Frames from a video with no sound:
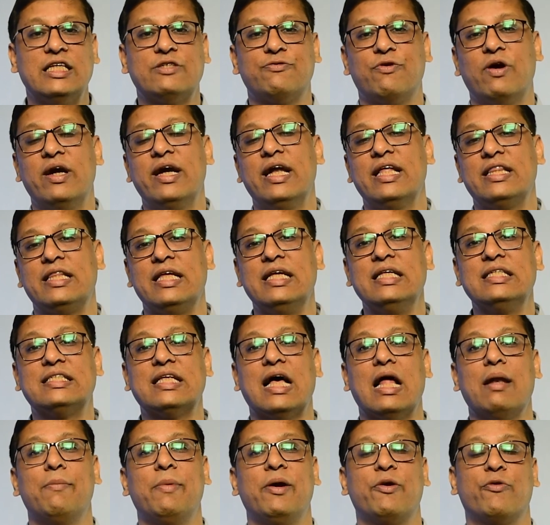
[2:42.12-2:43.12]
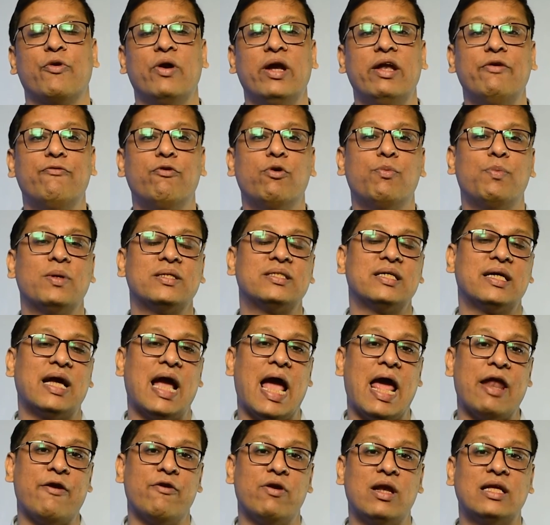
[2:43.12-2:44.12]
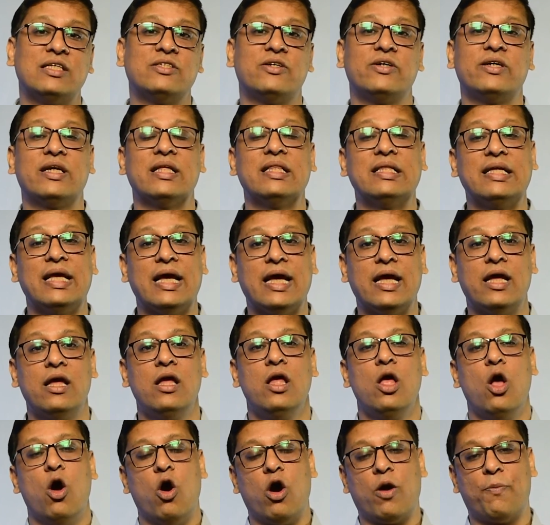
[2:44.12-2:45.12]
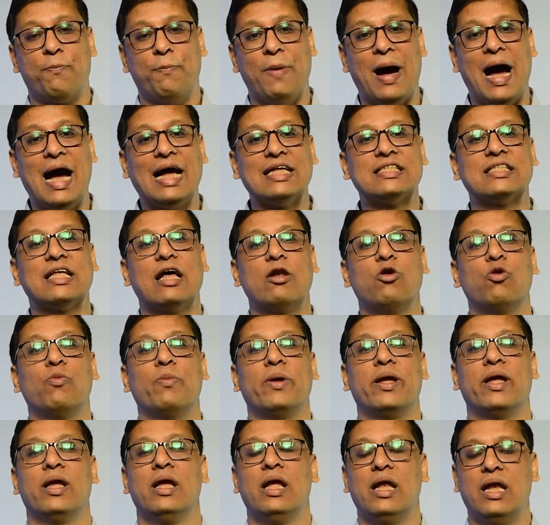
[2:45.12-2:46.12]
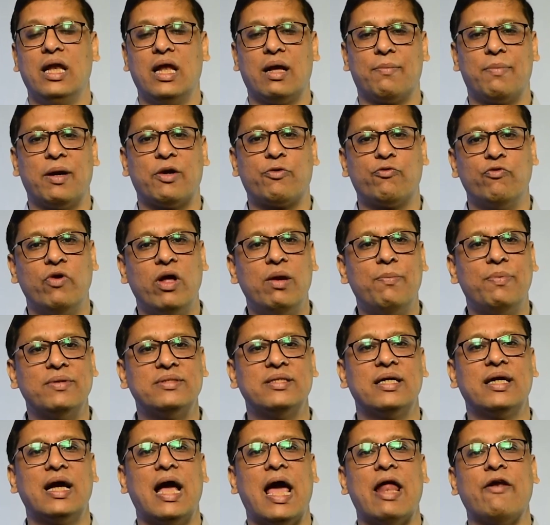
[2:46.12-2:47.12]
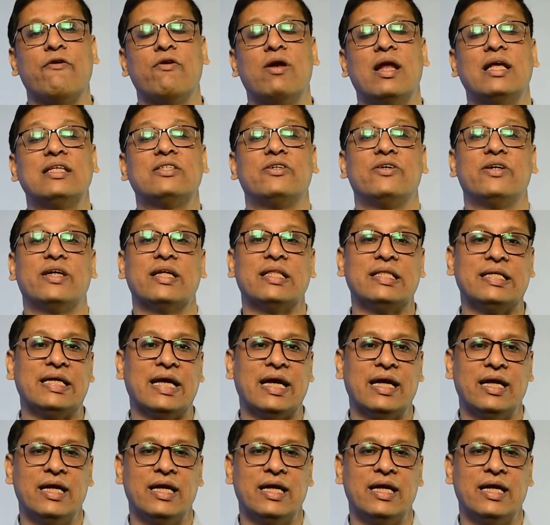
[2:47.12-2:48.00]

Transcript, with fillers: इस फंड ने तीन साल में ट्वेंटी का एनुअलाइज रिटर्न दिया है और पांच सालों में लगभग ट्वेल्व का एनुअलाइज रिटर्न दिया